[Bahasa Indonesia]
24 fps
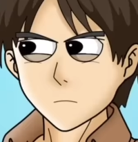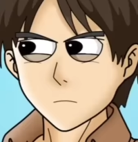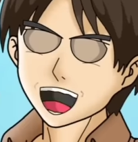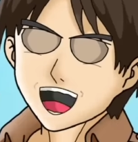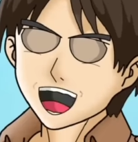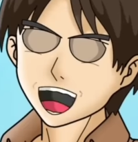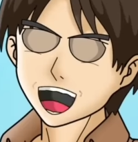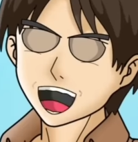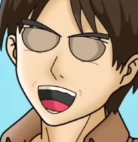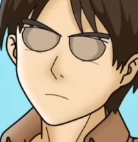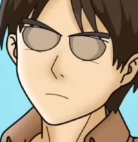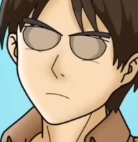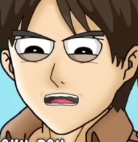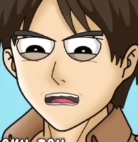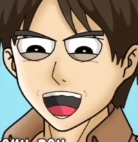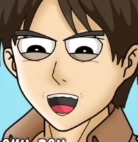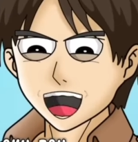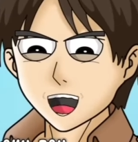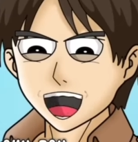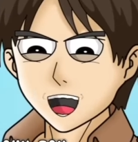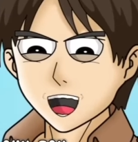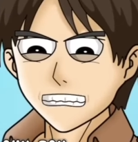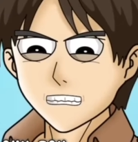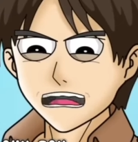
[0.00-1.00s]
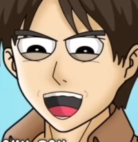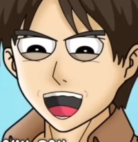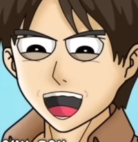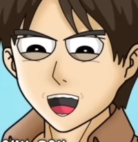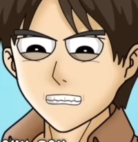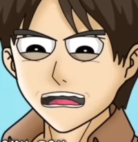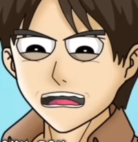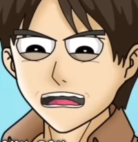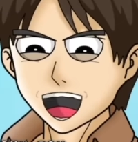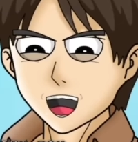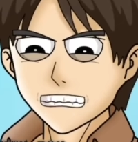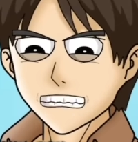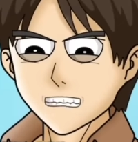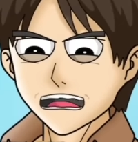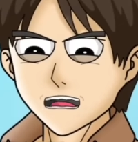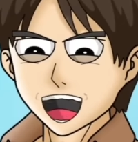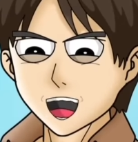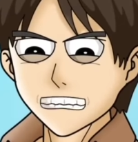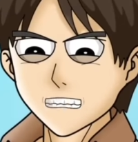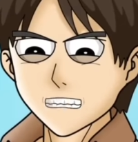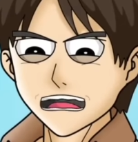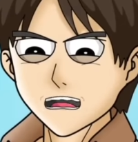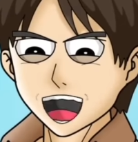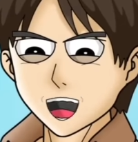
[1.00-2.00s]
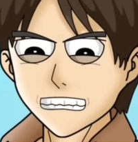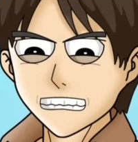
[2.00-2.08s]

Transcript: Ah, sekarang aku tahu ternyata aku harus ngomong